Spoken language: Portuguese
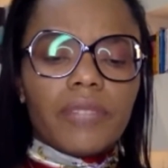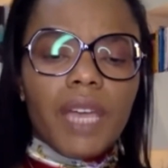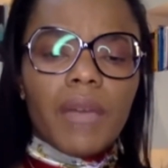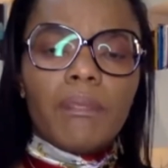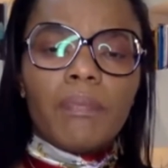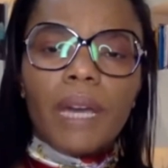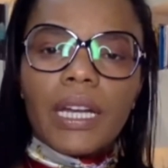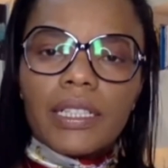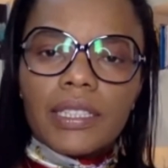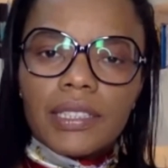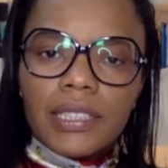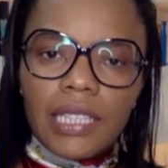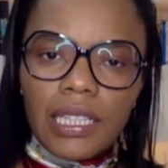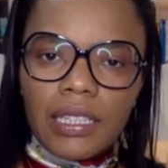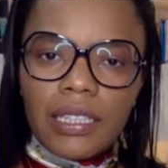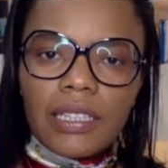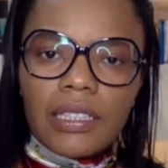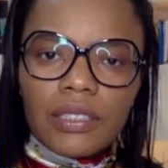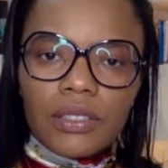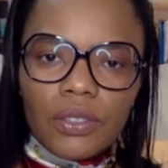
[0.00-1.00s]

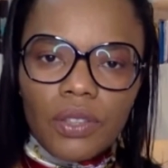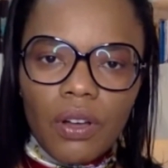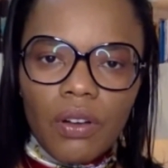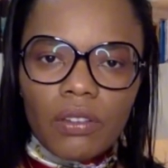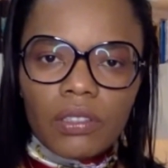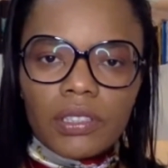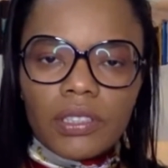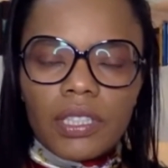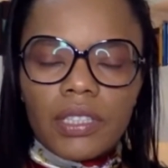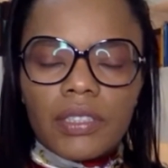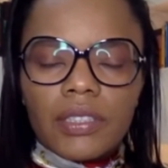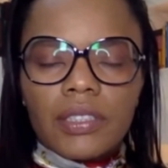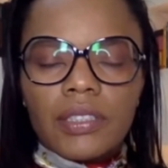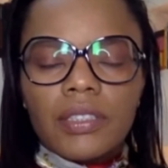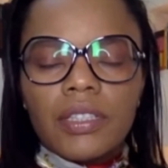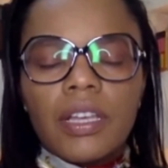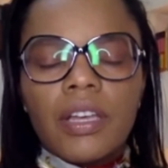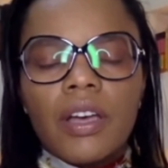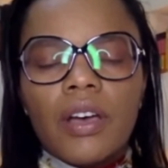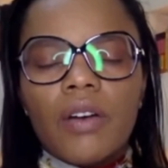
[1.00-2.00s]
parceiras nossas,
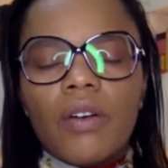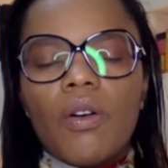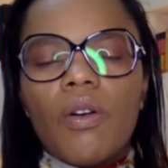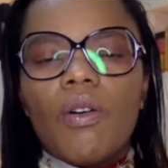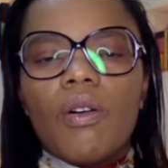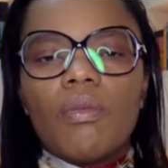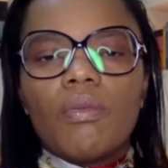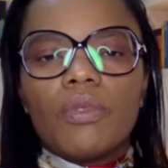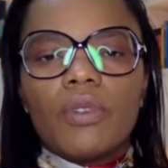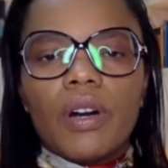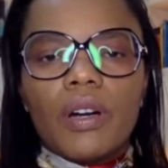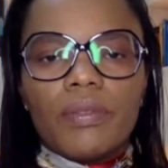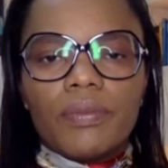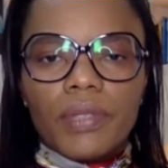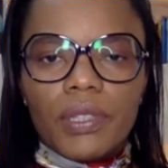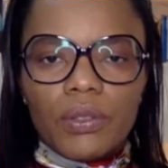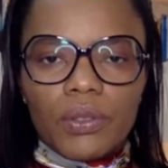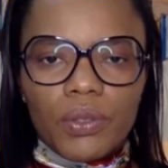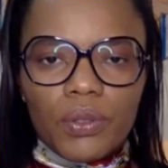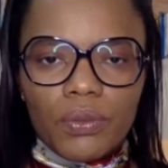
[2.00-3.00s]
como a
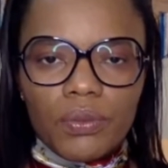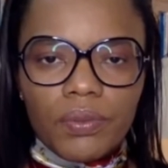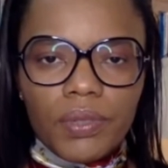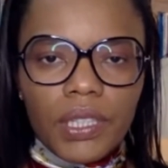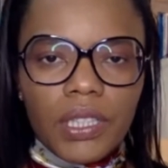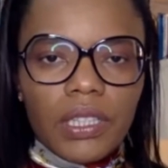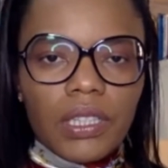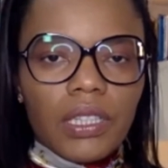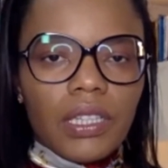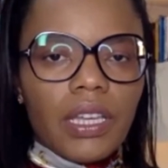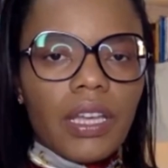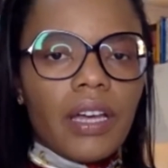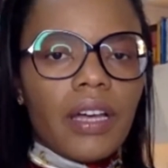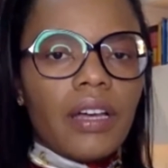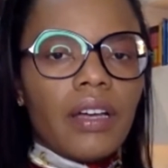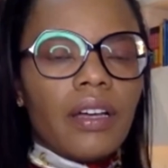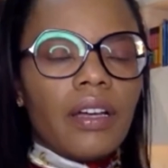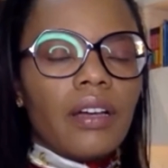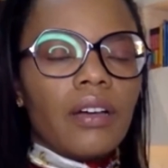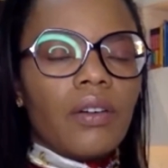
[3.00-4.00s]

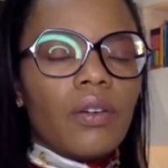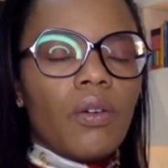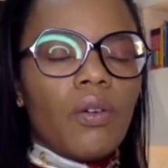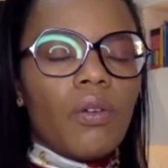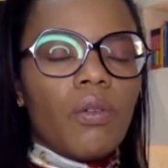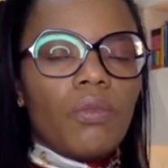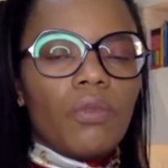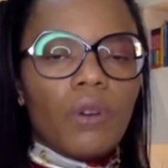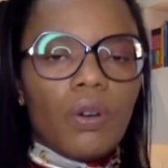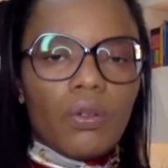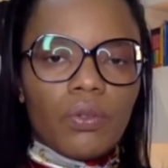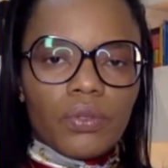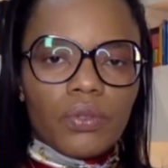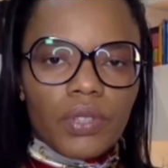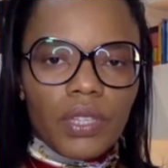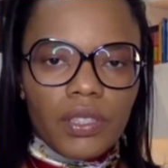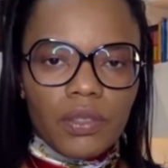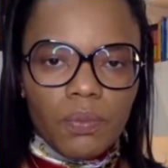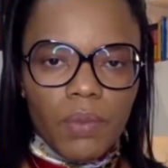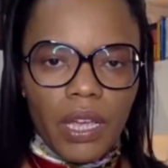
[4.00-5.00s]
filosofia, como alguns
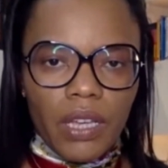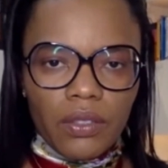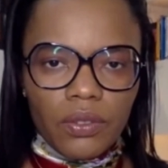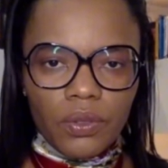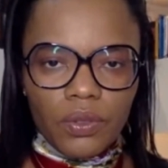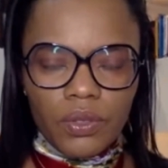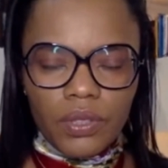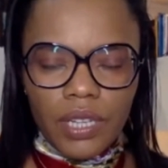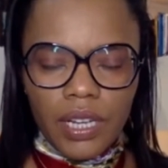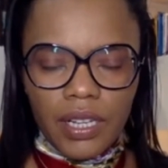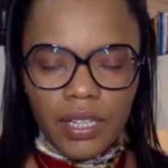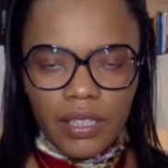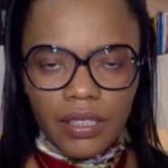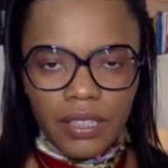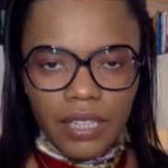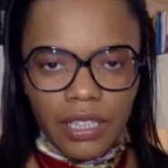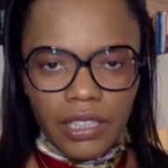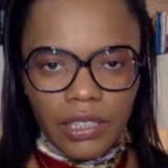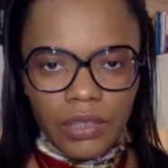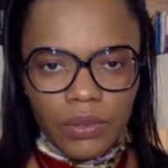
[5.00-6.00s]
aspectos da,
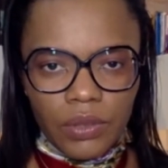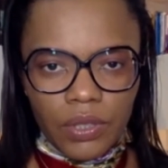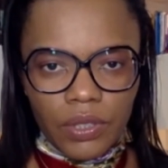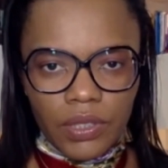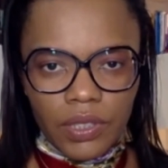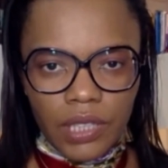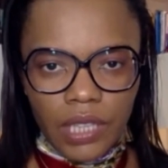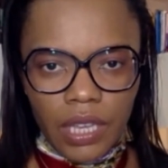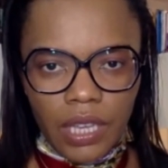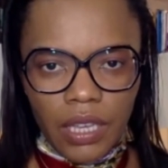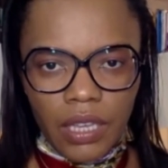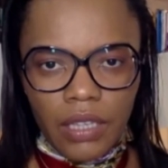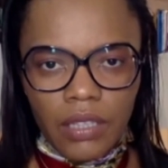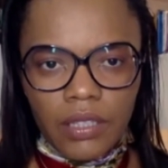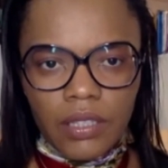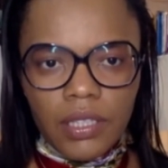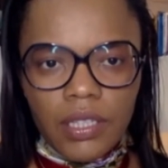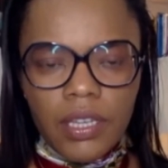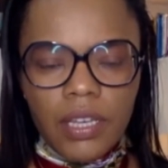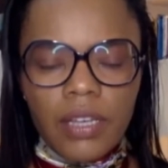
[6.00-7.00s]
da
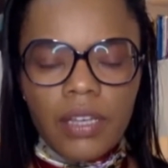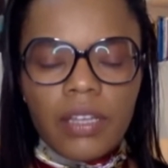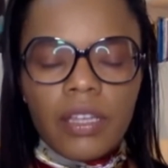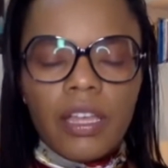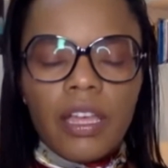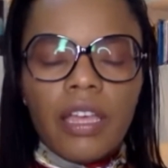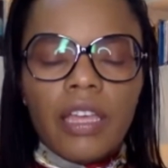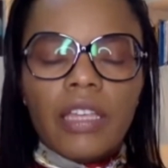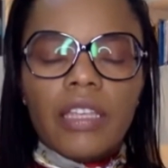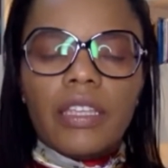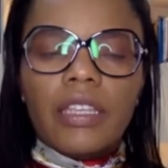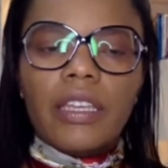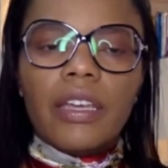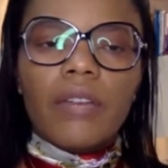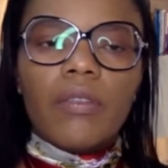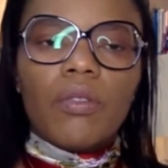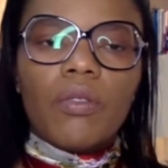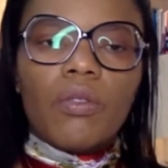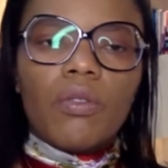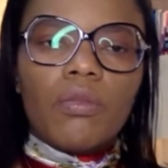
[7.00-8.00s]
neurociência, e
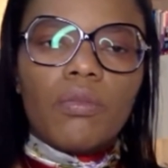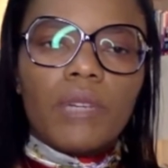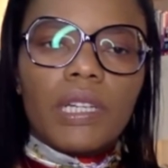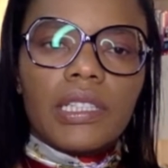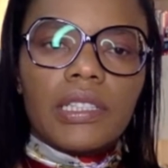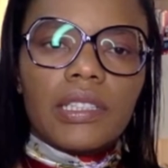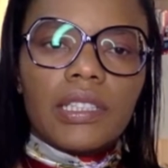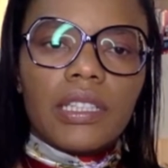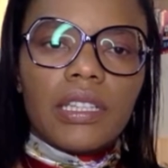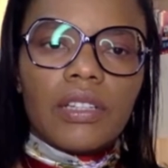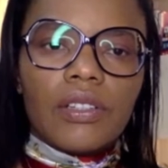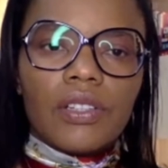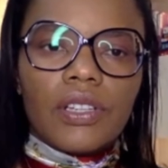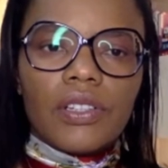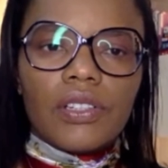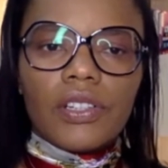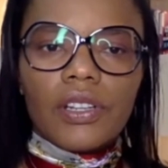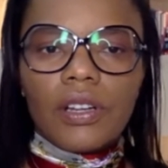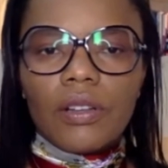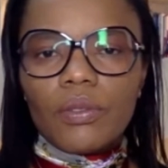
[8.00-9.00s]
algumas que a
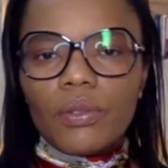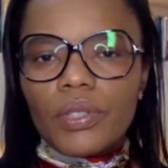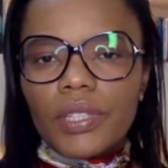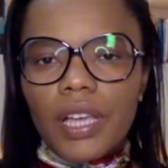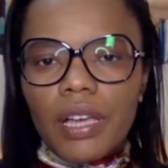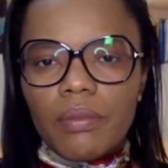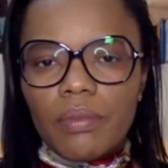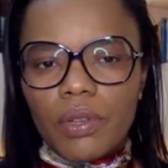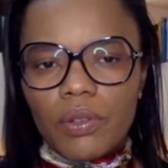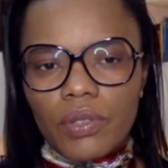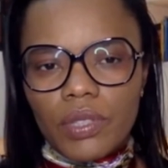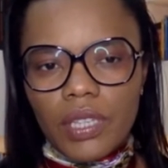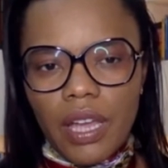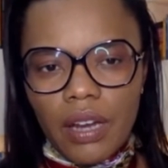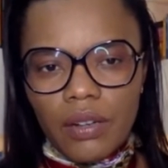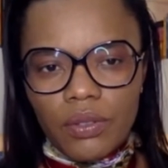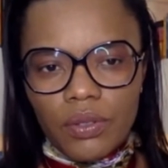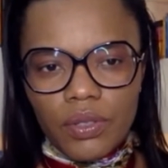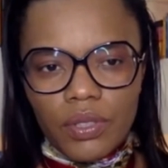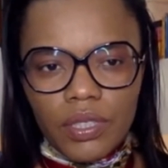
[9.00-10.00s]
gente não sabe ao
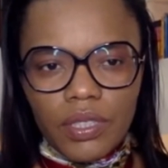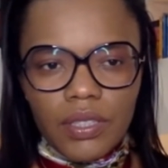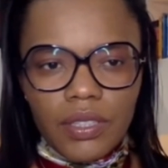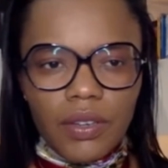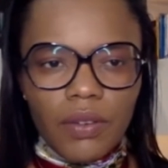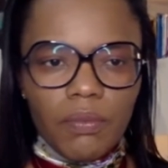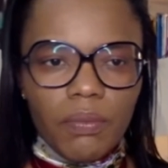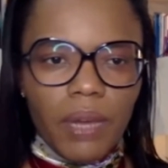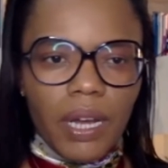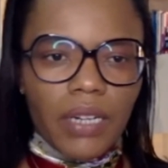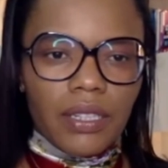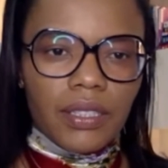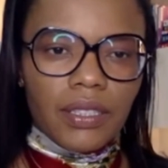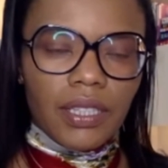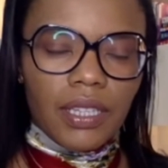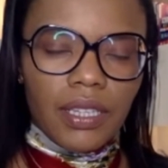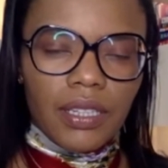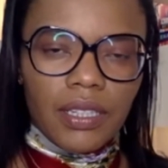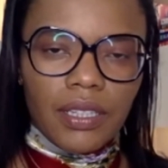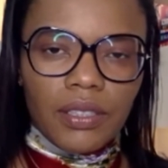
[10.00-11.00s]
certo se são
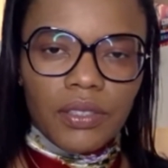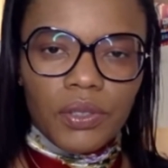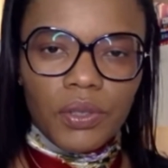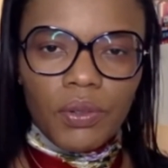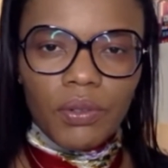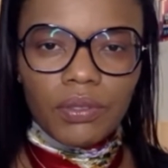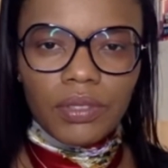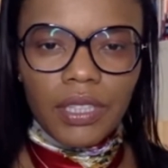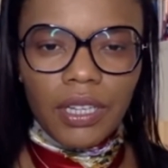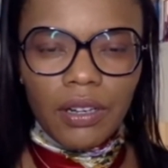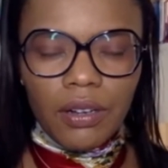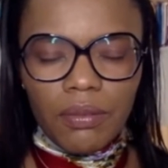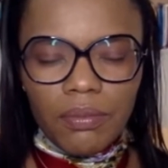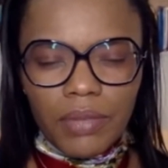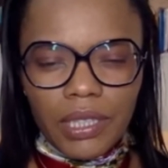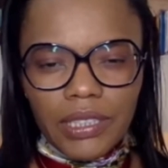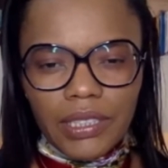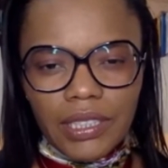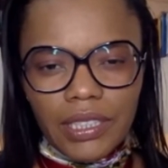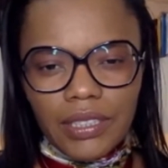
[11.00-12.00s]
parceiras ou não,
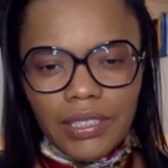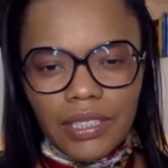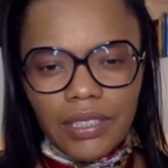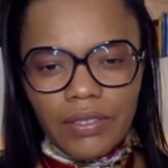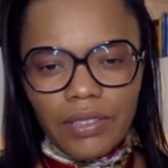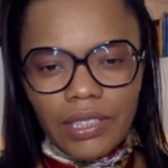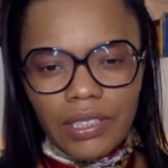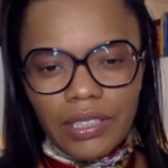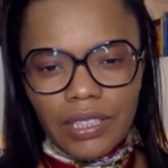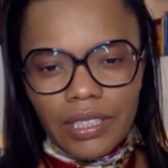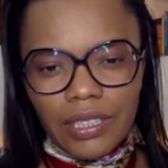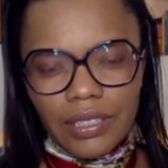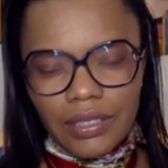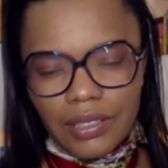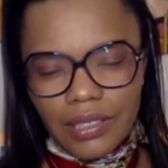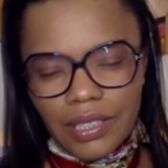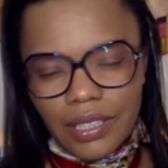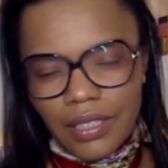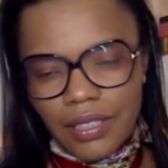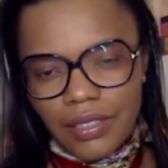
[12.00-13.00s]
mas que são
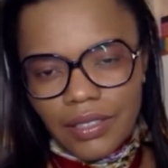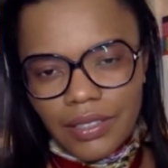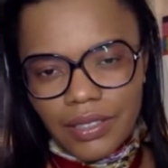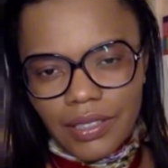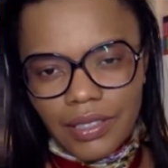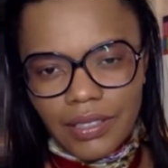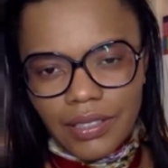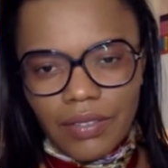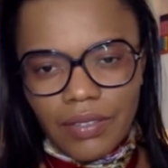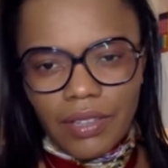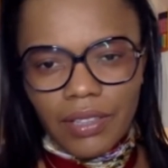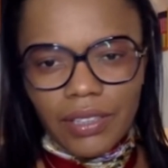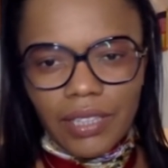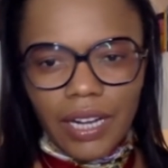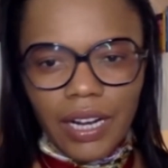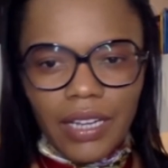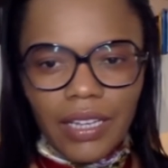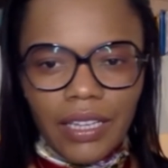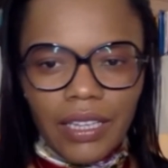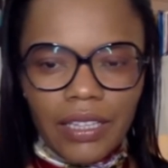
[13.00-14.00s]
interessantes, que
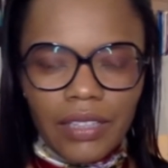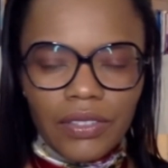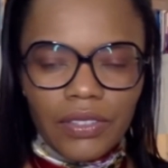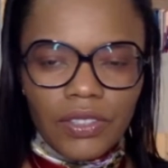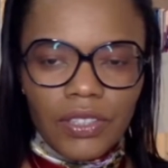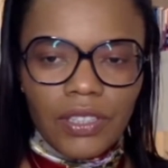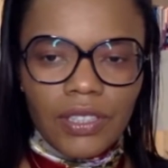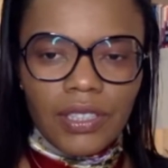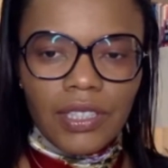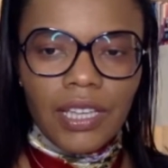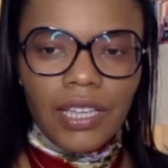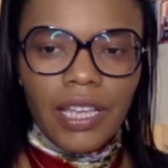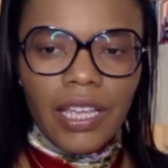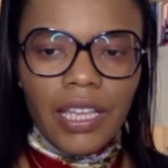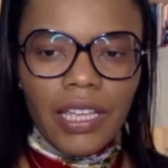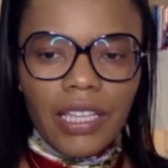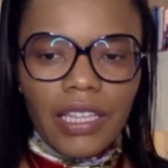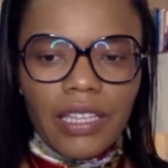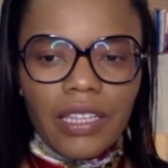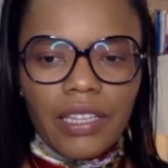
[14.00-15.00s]
atraentes
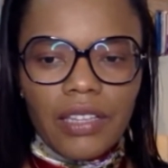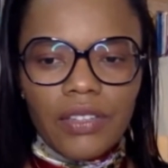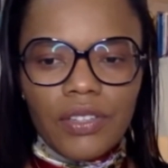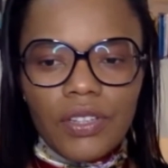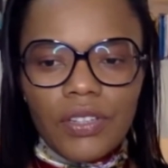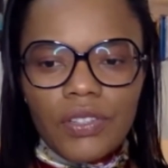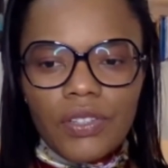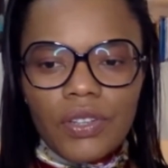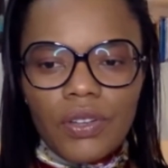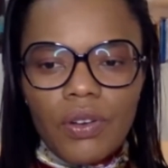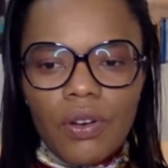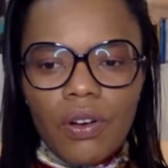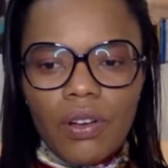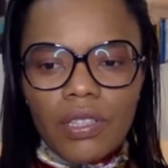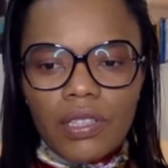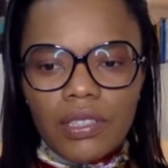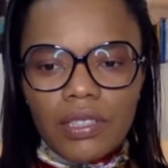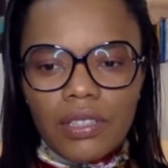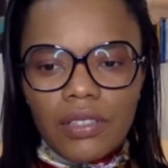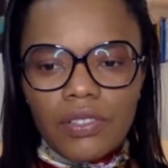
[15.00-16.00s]
e que a gente
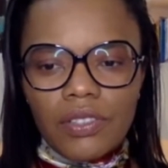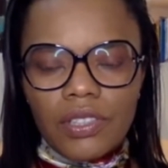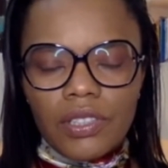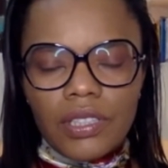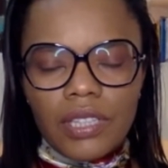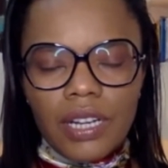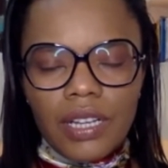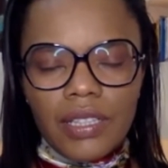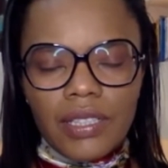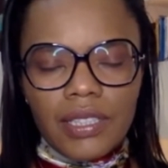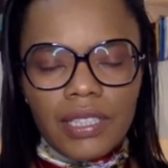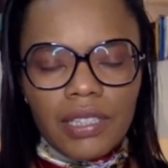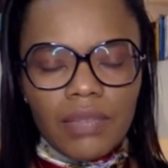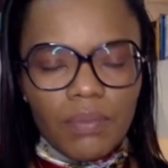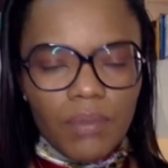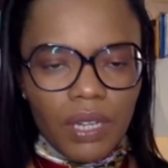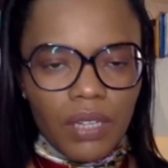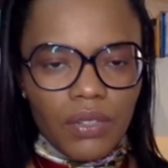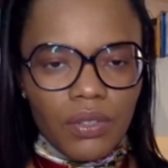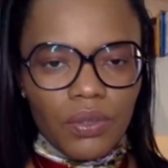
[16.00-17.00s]
gosta de trazer
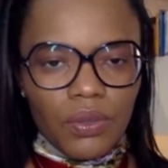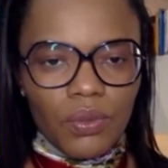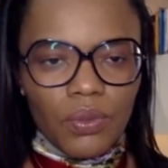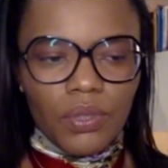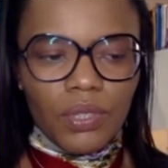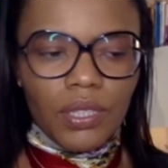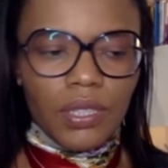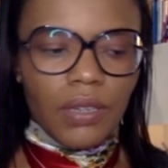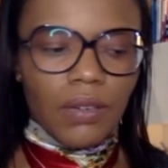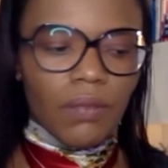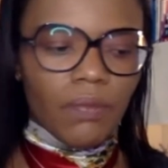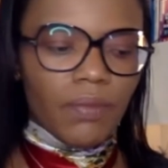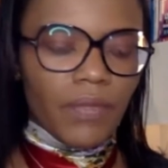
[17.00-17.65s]
para a discussão.